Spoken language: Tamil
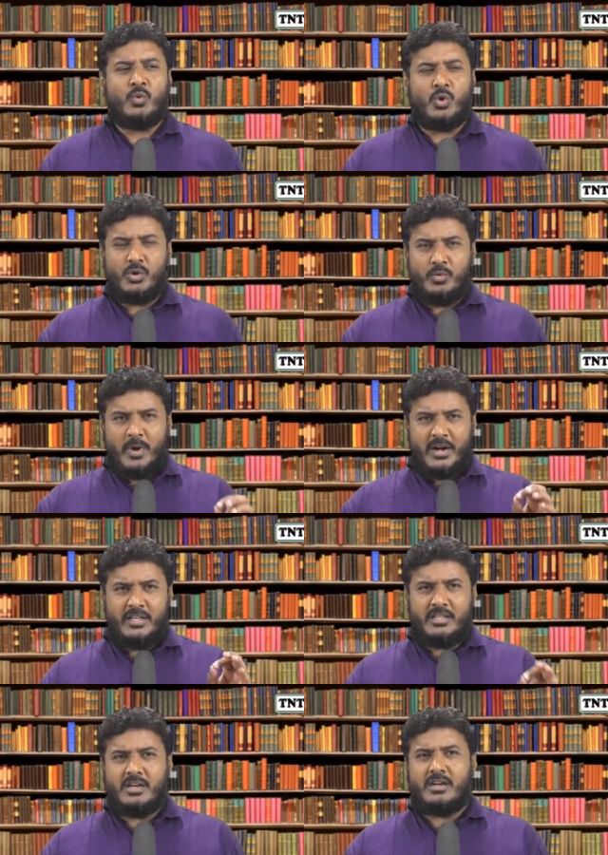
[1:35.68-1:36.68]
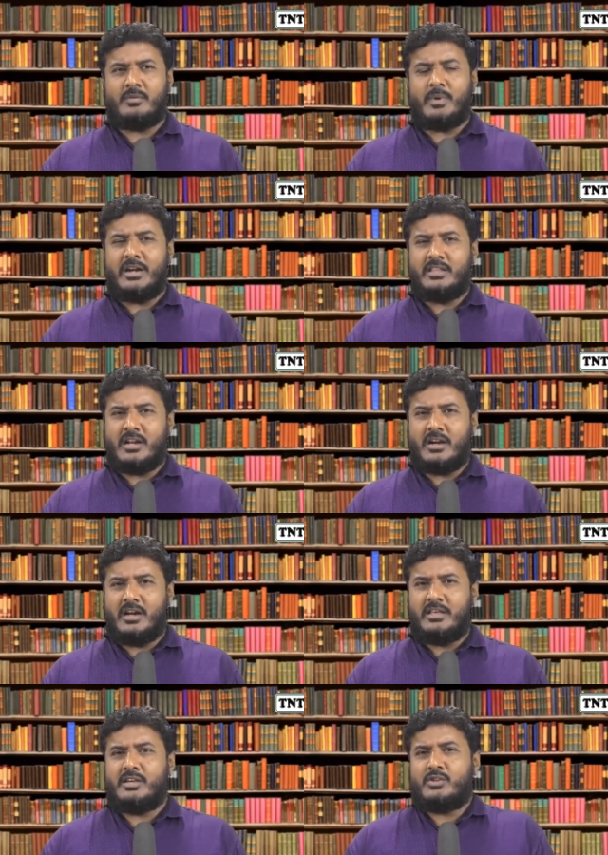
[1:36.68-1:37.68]
ஒரு மனிதர்
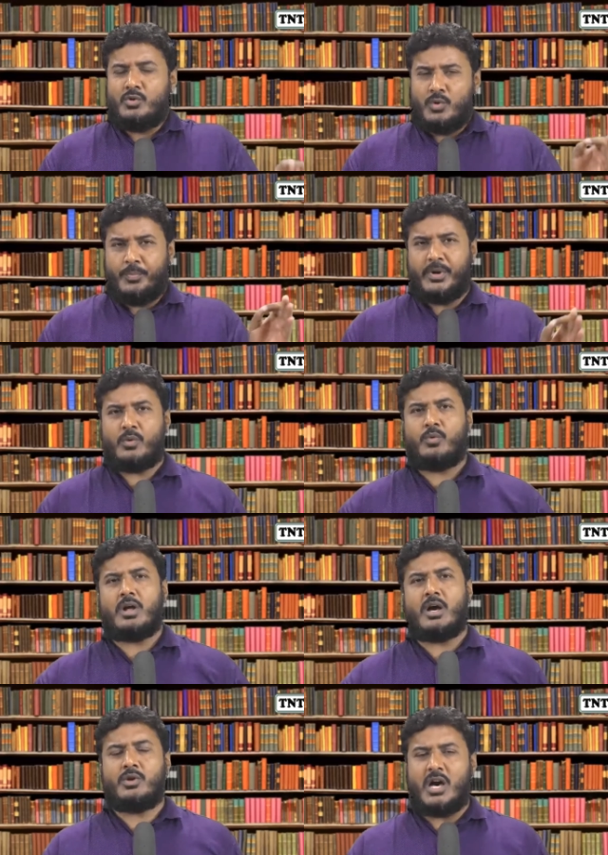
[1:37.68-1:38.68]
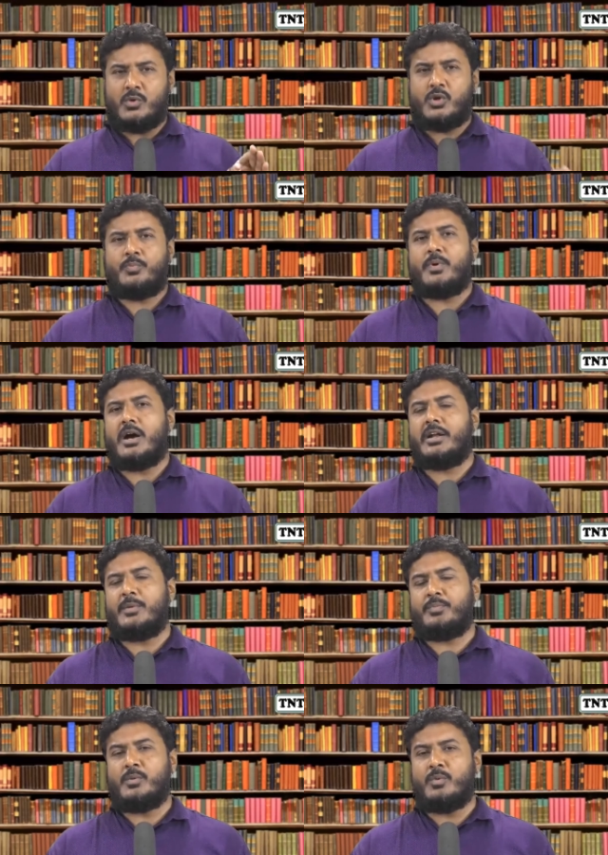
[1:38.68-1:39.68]
மனிதர்களை எதோடு ஒப்பிடக்கூடாதோ அருவறுப்பாக
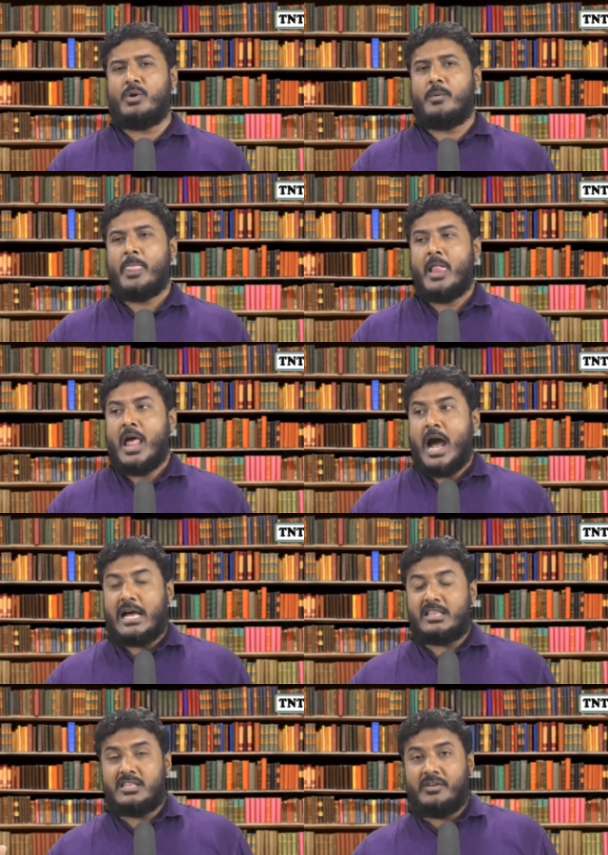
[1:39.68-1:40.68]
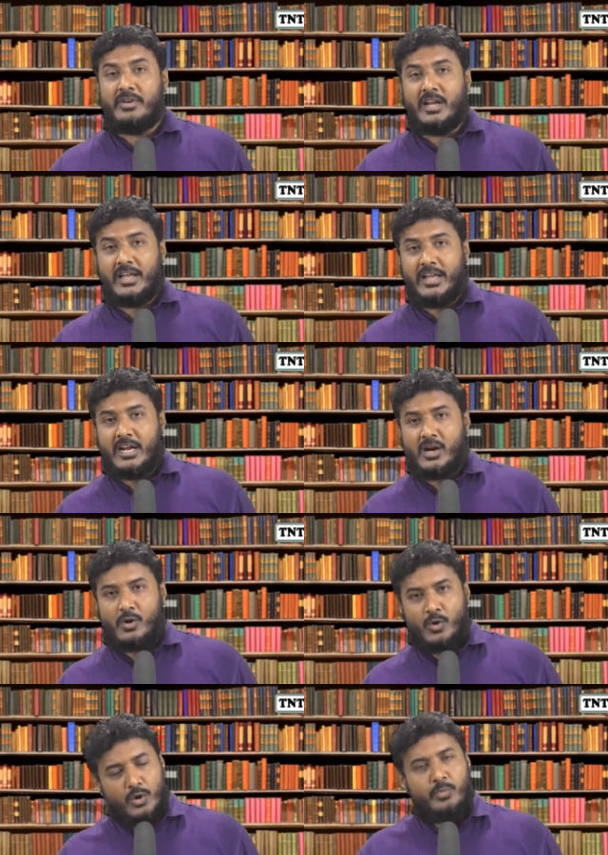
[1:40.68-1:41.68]
நினைப்போமோ அந்த
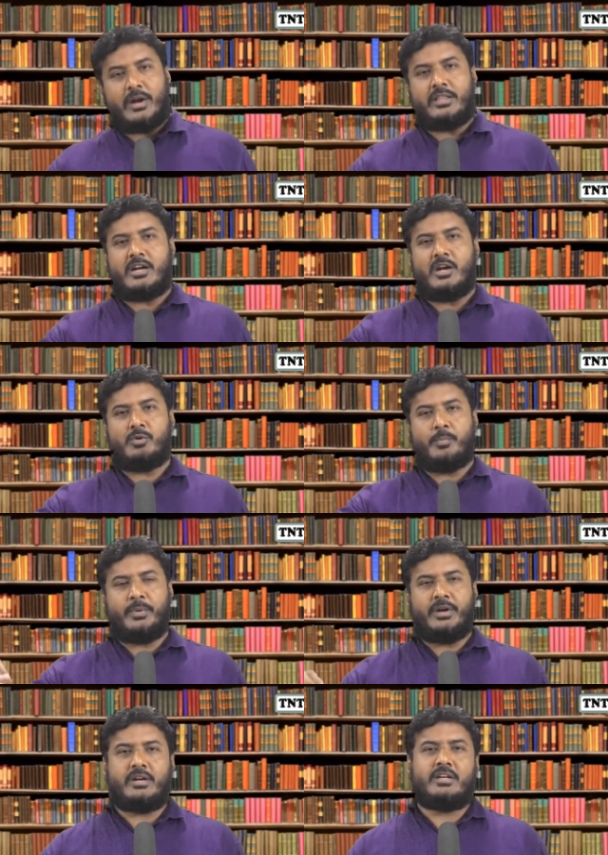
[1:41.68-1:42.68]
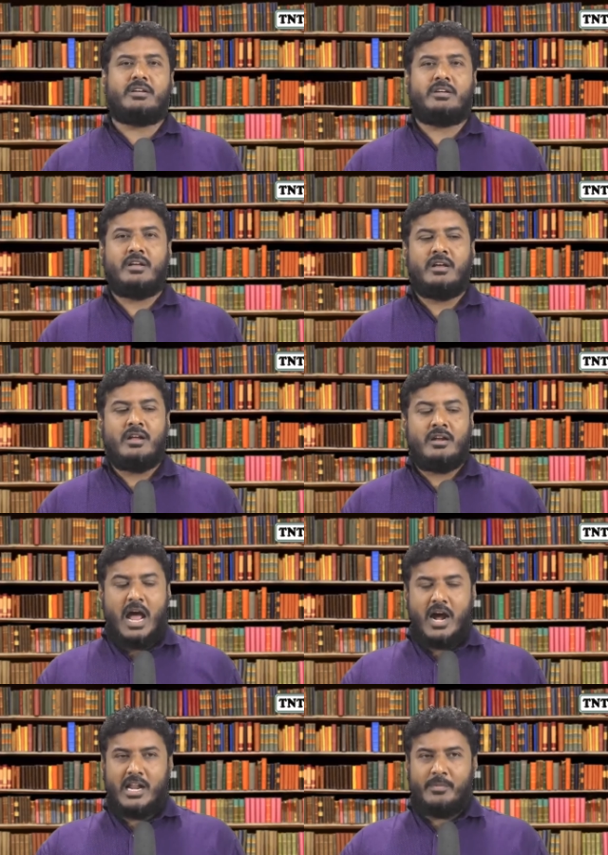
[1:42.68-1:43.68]
விலங்கினங்களோடு மனிதர்களை ஒப்பிட்டு
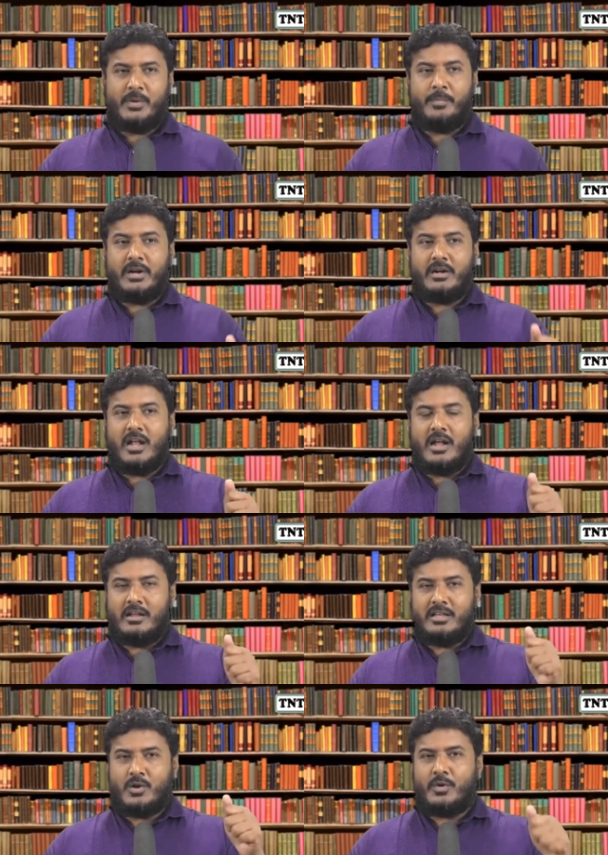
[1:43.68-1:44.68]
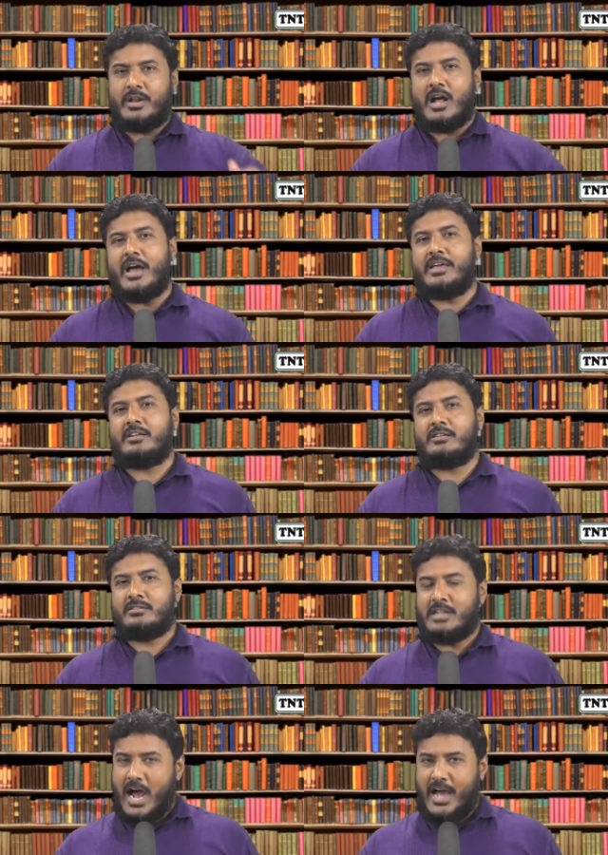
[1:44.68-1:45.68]
நாங்கள் அது மாதிரி பெட்டில் இருக்கக்கூடிய நாய்
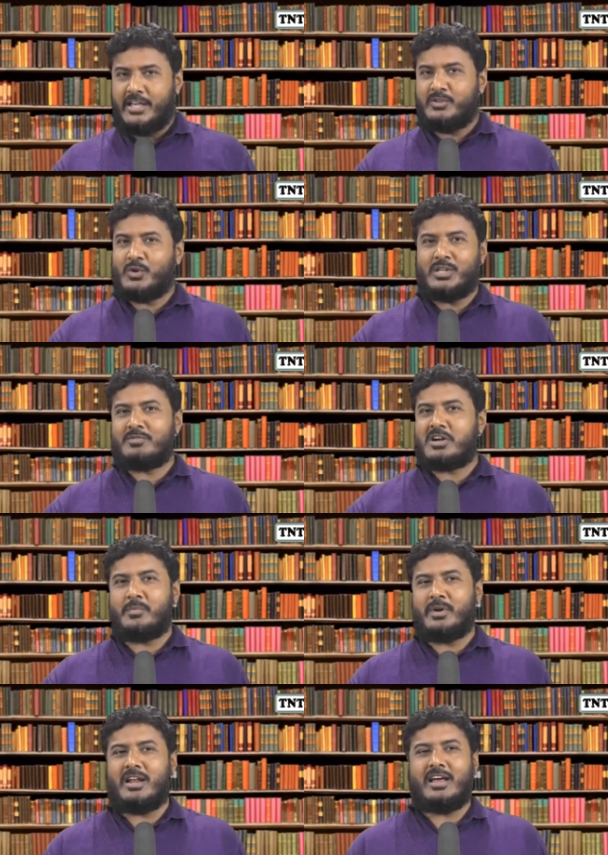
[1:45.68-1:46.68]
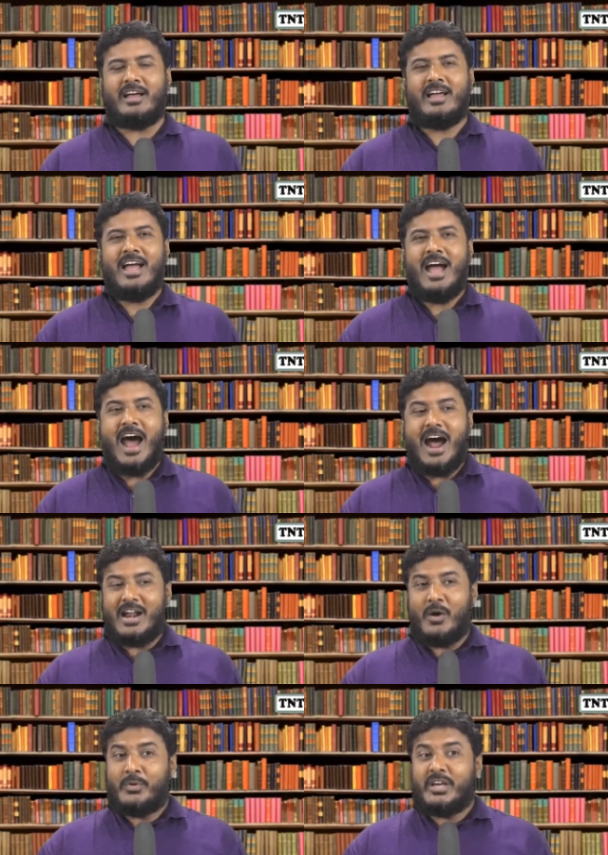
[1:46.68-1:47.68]
நாயின்னு சொல்கிறதுக்கு வைக்கப்படலை
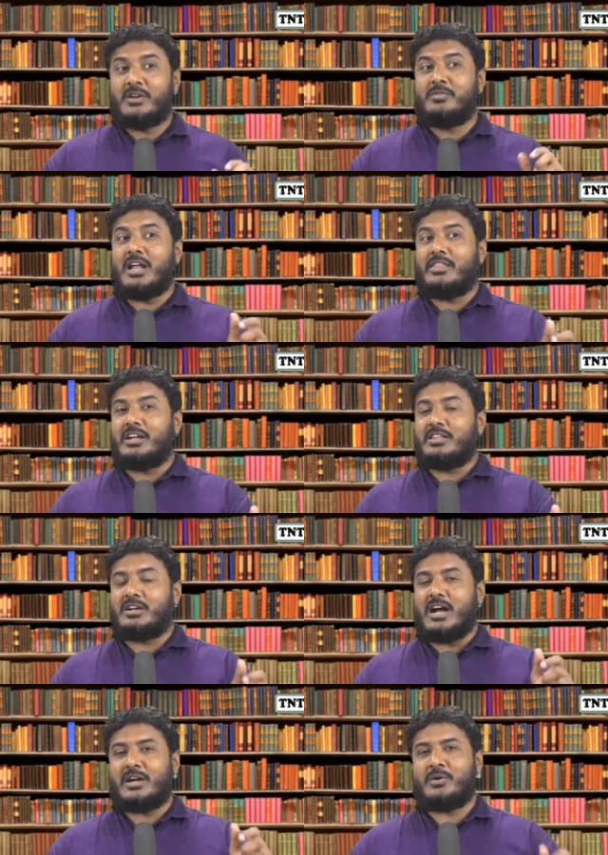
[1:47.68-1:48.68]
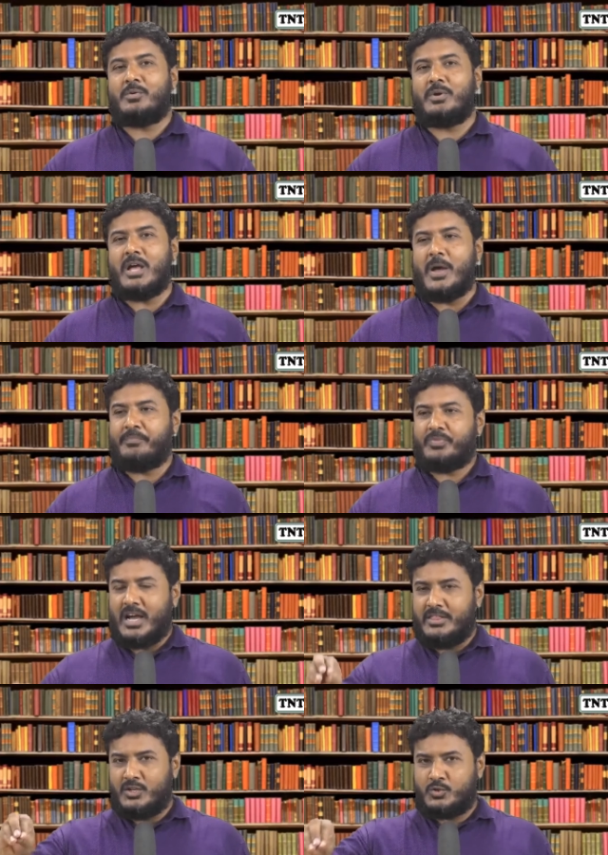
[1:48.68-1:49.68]
ஆனால் உயர்வுன்னு அந்த இடத்துல காட்டக்கூடிய
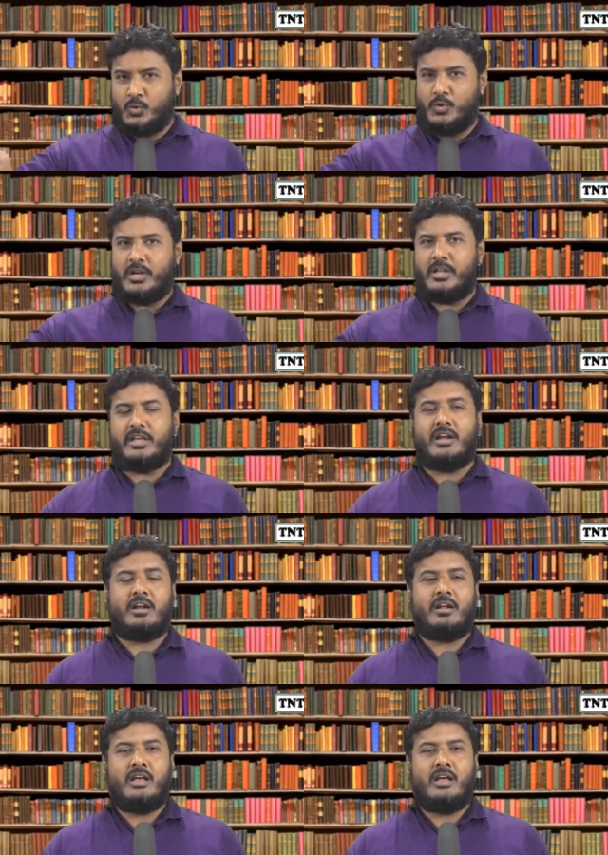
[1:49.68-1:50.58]
அந்த சூழ்நிலையில்